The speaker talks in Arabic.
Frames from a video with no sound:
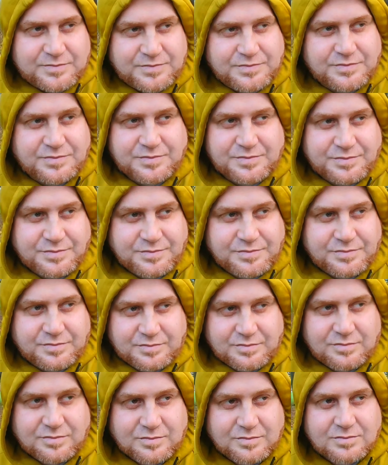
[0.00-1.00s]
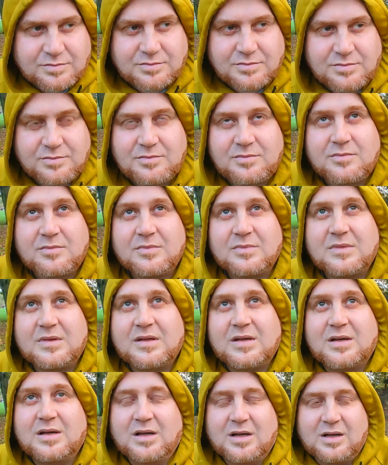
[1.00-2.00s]
متعبه ليه متعبه في ايه
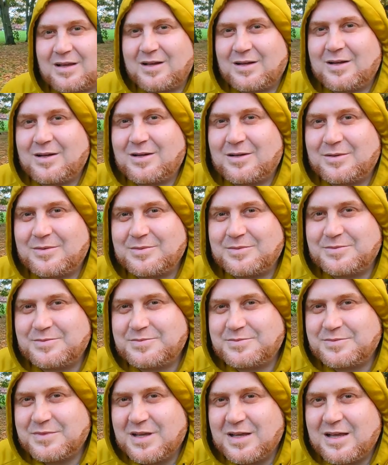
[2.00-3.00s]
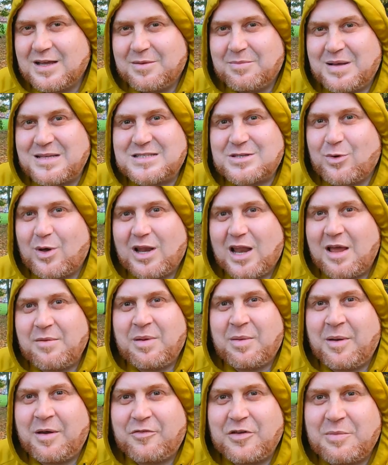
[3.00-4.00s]
بس ملهاش آه. علاقه بالتعب كمان بس والله
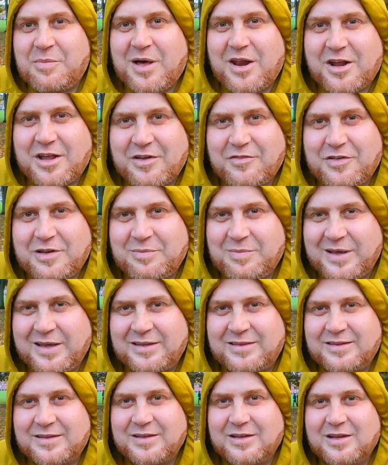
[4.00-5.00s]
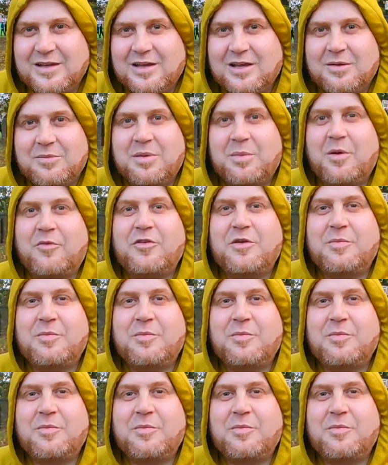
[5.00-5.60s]
يعني بيبقى في بركه في البيت اه يعني. بيبقى